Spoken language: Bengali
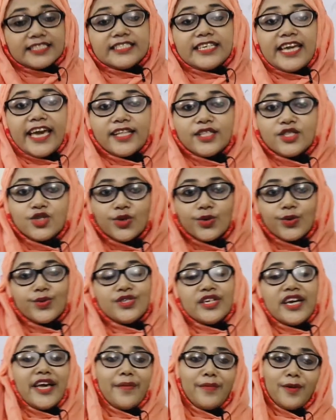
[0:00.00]
টেন্স
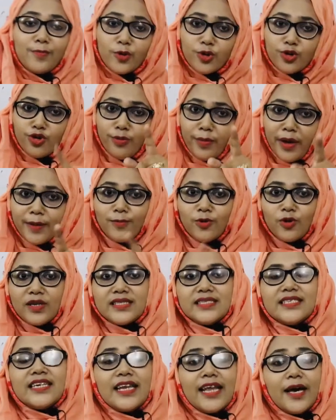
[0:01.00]
অনুযায়ী আমি প্রথমেই
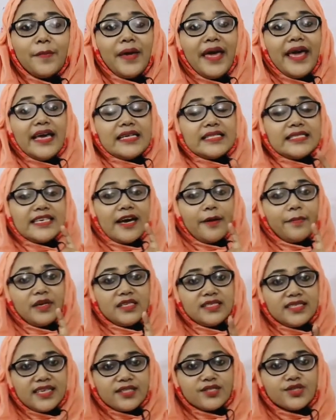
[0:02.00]
বলেছিলাম যে আমি
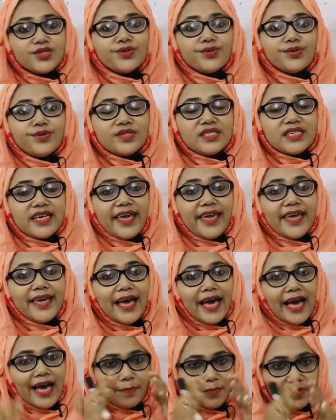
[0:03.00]
টেন্স অনুযায়ী
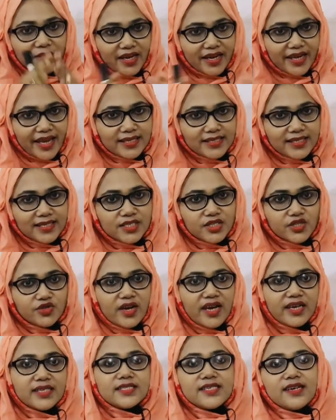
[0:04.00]
আপনাদেরকে একটা
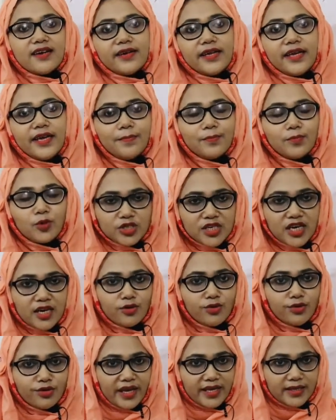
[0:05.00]
স্ট্রাকচারে
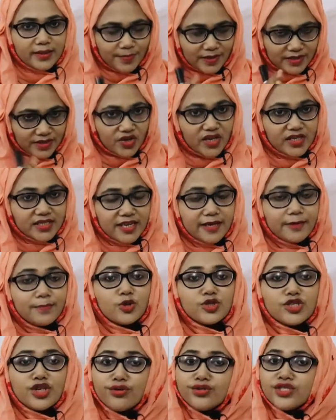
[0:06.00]
বোঝানোর স্ট্রাকচার
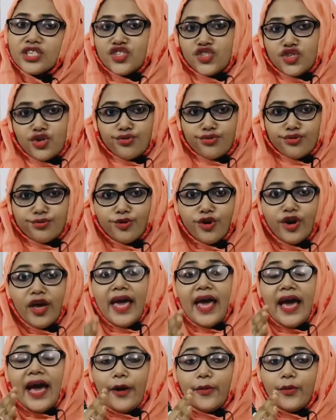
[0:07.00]
বোঝানোর চেষ্টা করব
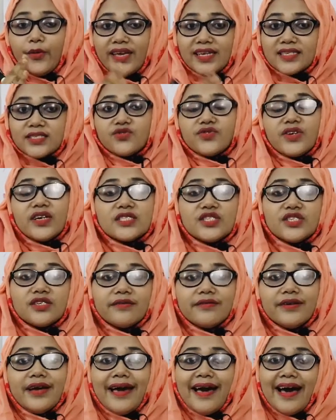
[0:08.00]
আর ওই
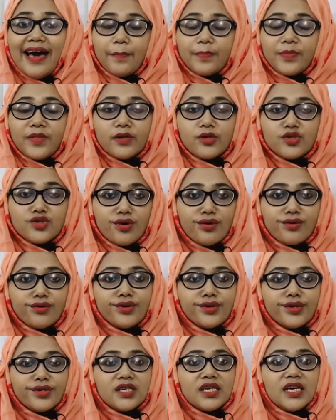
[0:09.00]
স্ট্রাকচার আপনারা
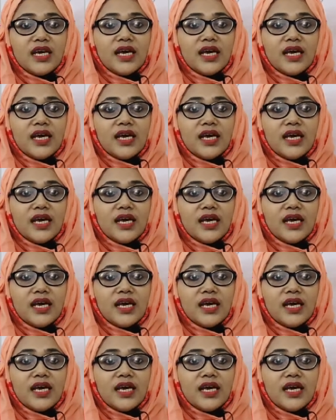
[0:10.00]
যখন